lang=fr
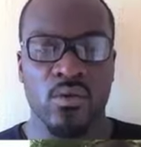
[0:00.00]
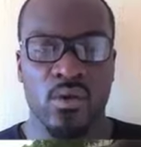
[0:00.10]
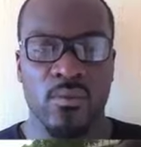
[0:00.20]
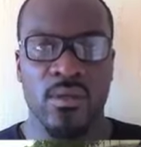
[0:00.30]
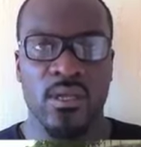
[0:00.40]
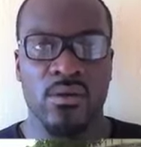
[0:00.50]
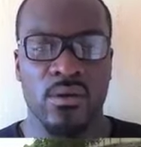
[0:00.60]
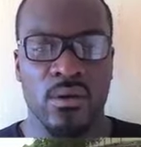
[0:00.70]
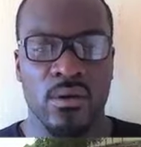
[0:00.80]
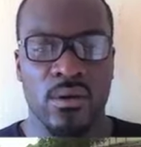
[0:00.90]
autrement
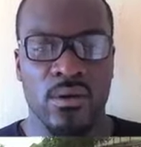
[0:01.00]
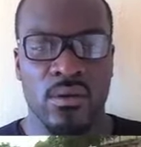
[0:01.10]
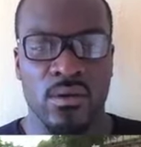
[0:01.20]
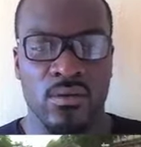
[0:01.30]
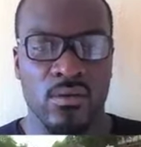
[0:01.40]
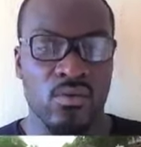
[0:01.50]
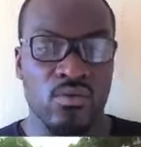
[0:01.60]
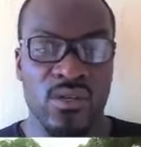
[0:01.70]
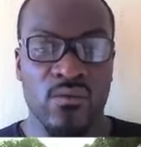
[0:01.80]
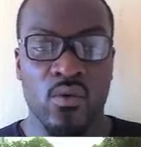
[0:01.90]
d'ailleurs
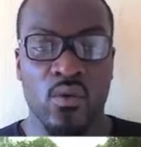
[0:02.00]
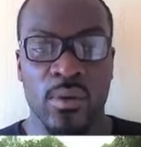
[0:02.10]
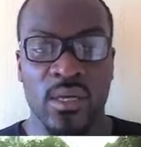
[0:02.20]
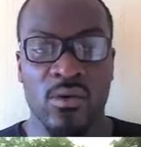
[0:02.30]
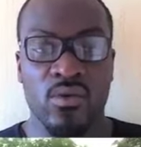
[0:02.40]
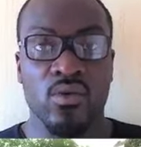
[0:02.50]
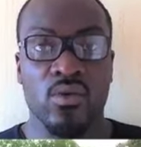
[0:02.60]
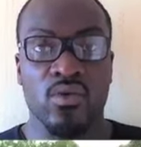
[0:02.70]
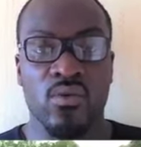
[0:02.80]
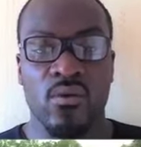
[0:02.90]
Nous avons compris que
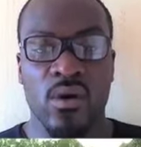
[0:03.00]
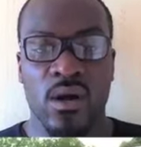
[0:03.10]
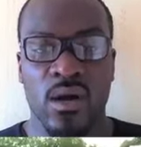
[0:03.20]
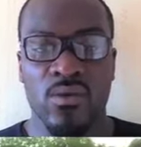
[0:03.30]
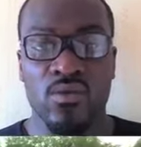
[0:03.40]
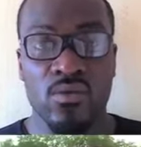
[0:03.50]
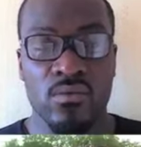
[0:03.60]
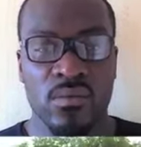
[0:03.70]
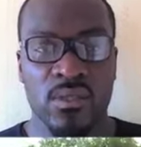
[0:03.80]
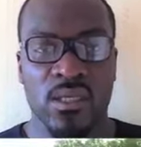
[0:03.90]
notre devoir à nous,
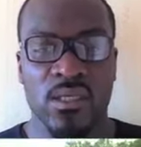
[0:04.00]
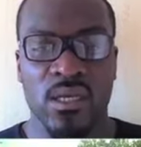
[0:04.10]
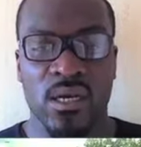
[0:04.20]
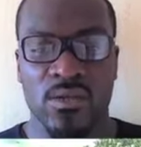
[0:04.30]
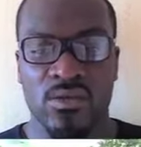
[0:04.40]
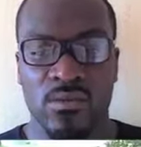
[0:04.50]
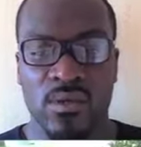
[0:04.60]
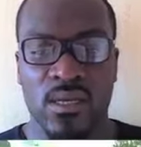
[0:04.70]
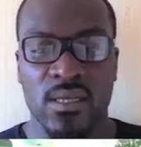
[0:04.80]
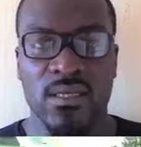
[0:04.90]
cette génération,
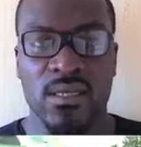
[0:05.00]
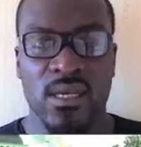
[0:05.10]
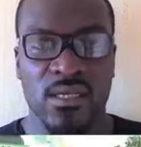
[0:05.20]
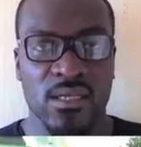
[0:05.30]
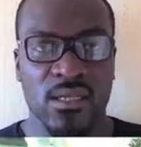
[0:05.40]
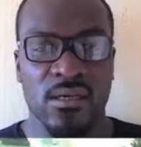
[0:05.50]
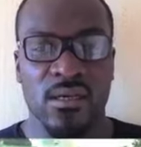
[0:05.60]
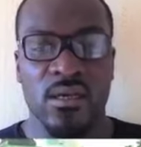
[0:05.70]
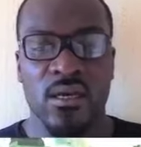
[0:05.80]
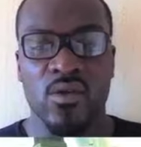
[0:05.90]
c'est d'agir
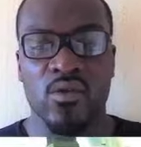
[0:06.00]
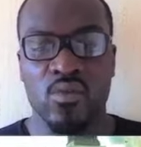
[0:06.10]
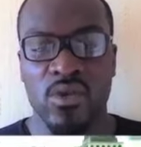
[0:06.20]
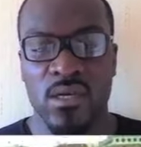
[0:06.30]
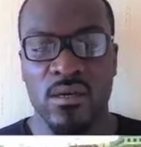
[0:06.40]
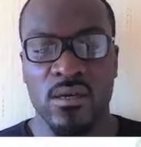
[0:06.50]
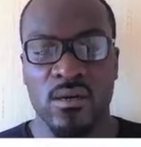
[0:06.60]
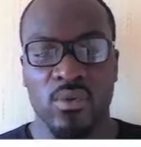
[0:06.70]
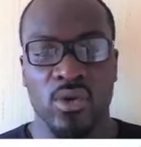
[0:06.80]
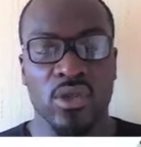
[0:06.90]
et nous mouiller
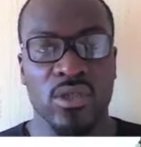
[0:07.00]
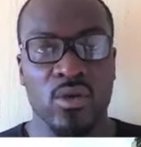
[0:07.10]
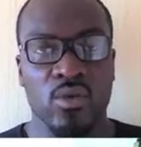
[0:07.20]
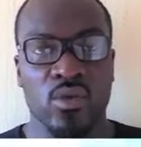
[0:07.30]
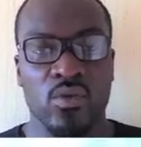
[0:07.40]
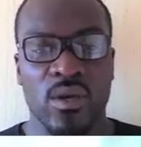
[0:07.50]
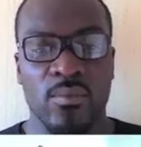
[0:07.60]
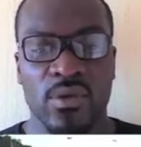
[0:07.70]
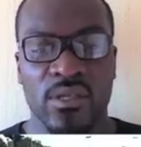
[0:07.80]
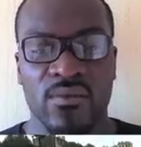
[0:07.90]
pour changer le ton de la
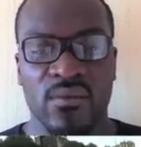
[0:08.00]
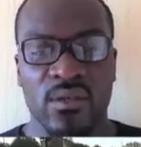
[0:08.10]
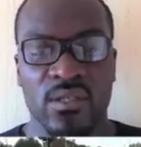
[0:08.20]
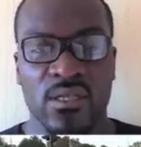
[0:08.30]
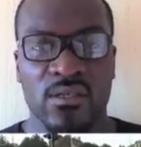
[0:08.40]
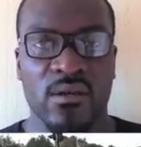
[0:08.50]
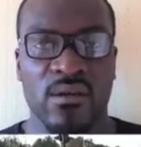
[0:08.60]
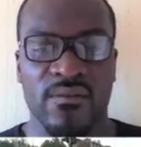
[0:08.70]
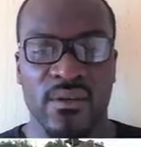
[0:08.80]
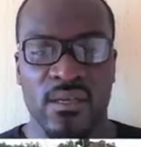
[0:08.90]
politique française en
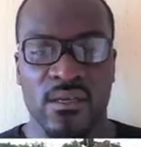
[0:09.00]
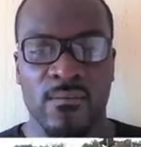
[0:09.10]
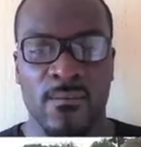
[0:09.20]
Afrique.